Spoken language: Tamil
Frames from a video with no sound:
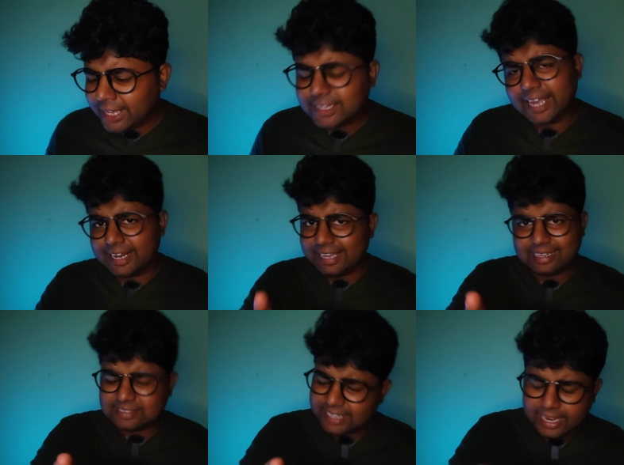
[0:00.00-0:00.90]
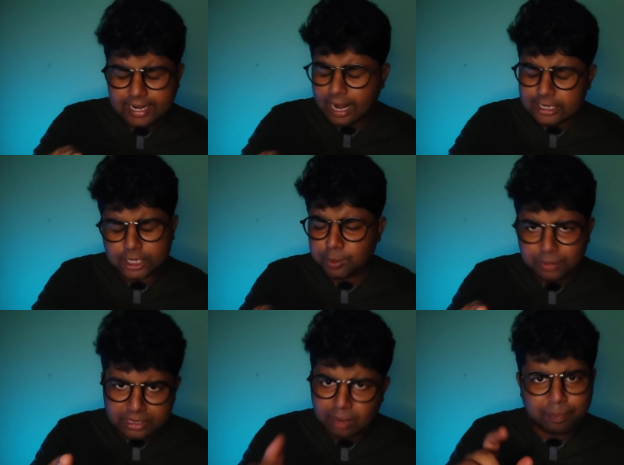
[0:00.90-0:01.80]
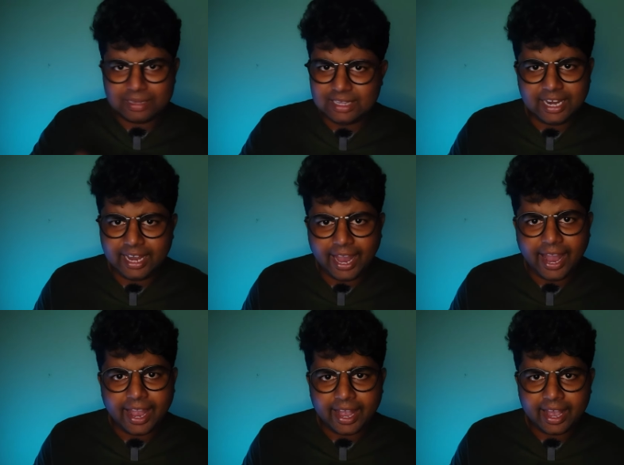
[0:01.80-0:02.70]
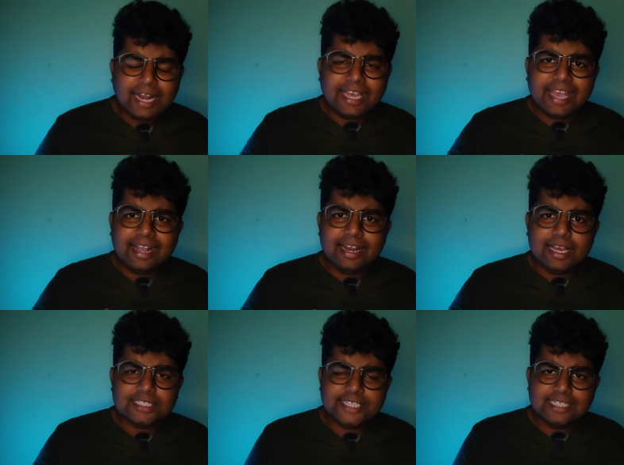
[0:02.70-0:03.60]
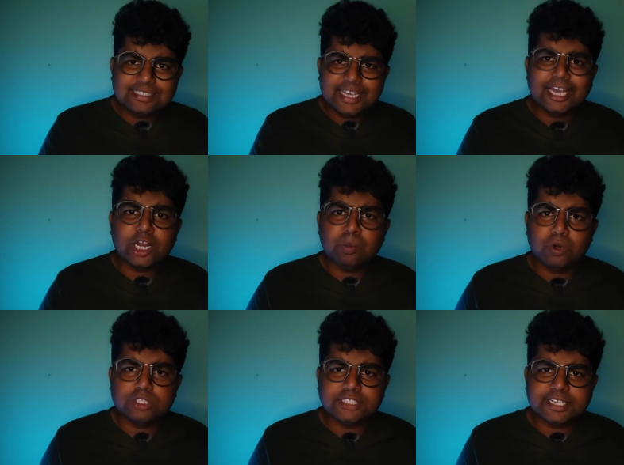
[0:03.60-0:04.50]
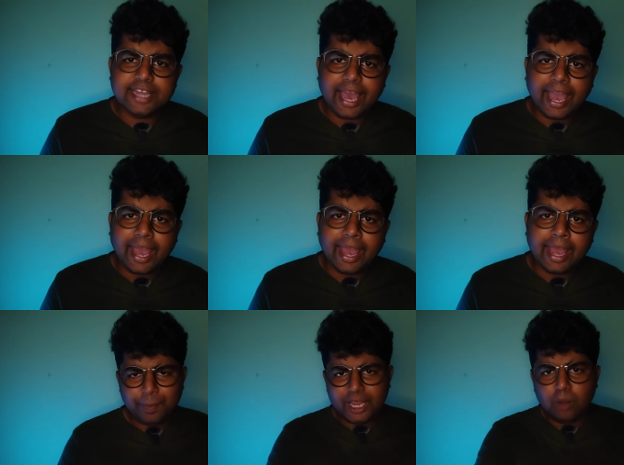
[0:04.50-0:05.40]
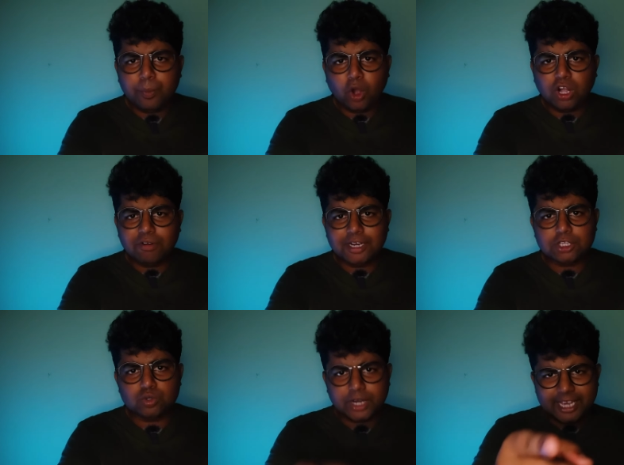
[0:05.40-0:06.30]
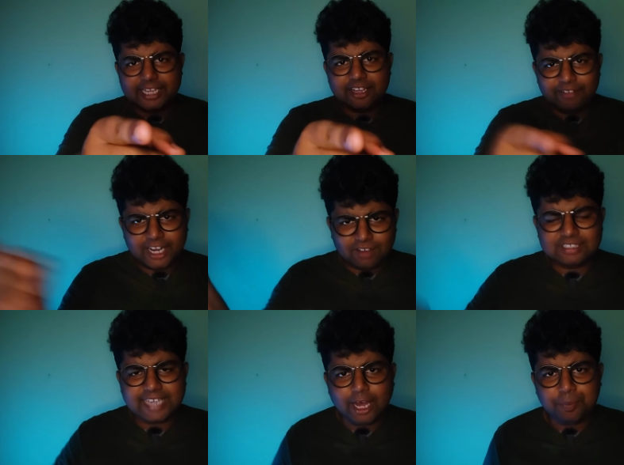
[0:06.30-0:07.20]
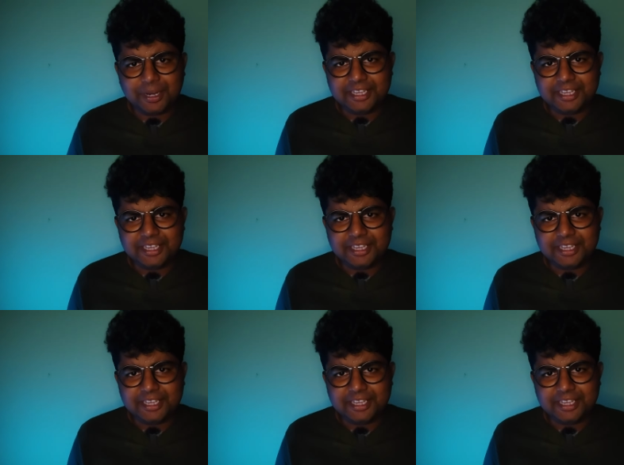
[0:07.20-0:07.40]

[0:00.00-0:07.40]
புரியுது நீங்க சீன் காட்டணும்னு தான் பண்றீங்க ஆனா எங்களுக்கு சீன் சீக்கிரம் முடிஞ்சிருது இப்பயே போக்குவரத்து துறைக்கு இந்த வீடியோவை ஷேர்